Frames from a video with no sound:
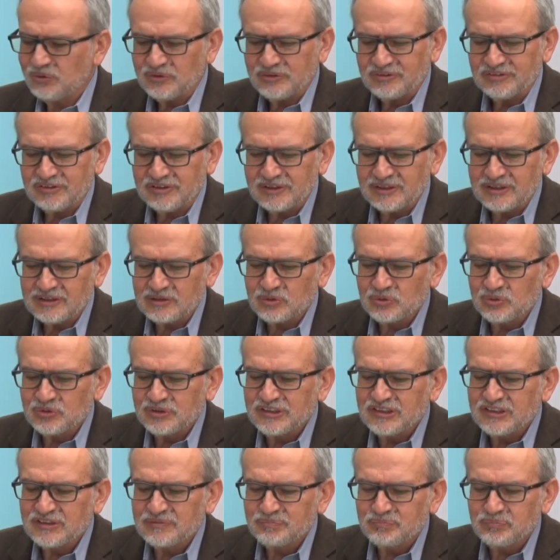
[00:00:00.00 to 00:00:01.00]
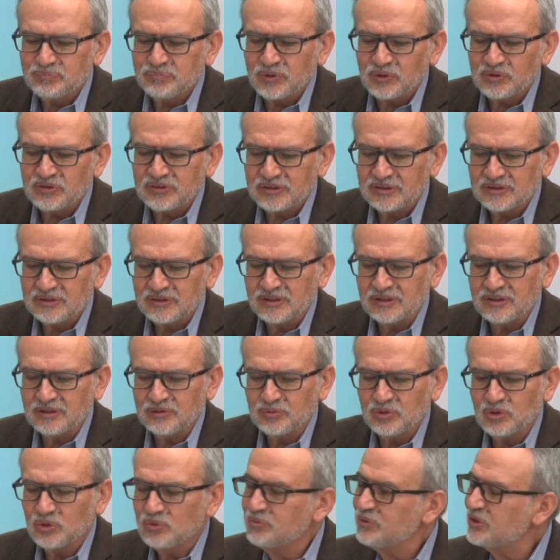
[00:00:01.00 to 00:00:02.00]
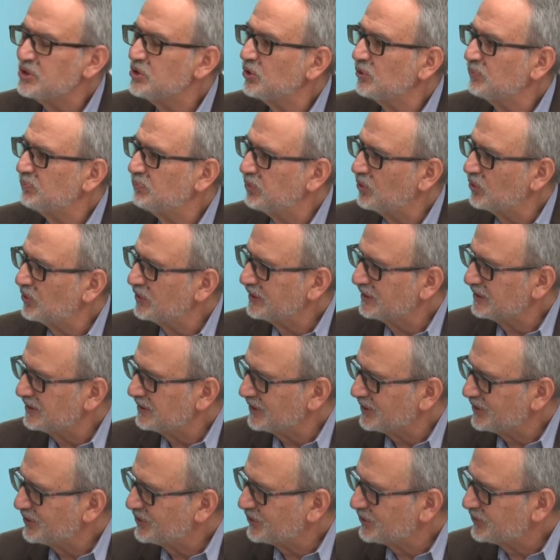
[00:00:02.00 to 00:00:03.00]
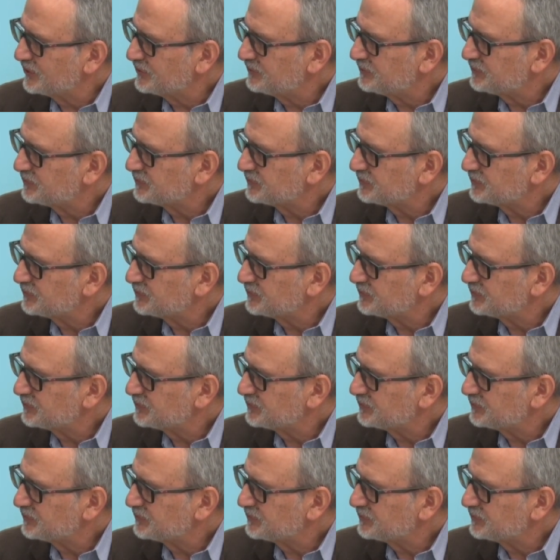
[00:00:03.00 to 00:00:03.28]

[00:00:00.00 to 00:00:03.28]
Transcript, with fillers: ser un dispositivo biopolítico.